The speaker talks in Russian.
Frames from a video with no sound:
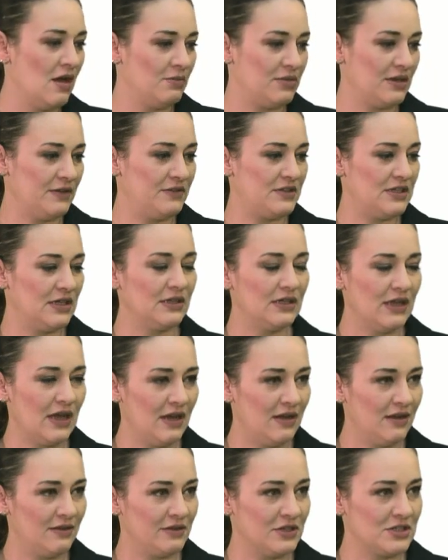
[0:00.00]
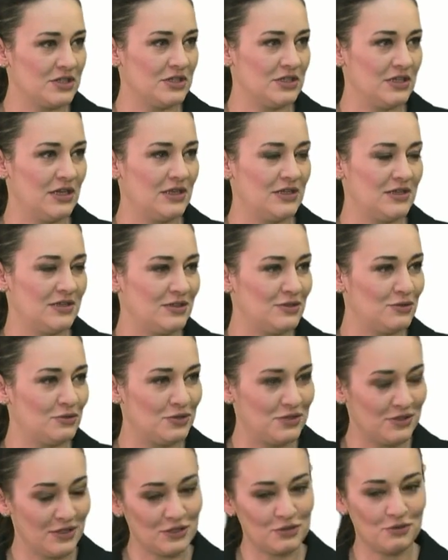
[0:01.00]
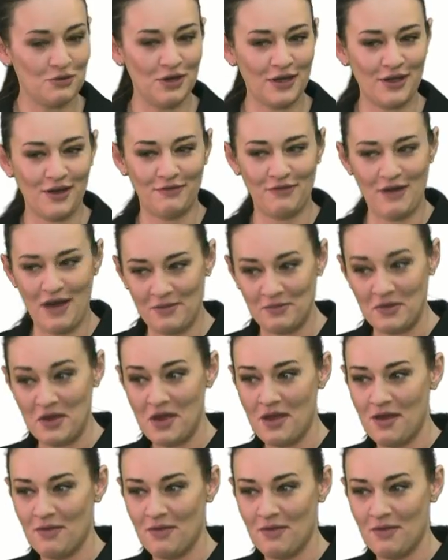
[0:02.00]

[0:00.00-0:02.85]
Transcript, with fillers: профессиональная ваша деятельность? То есть насколько вам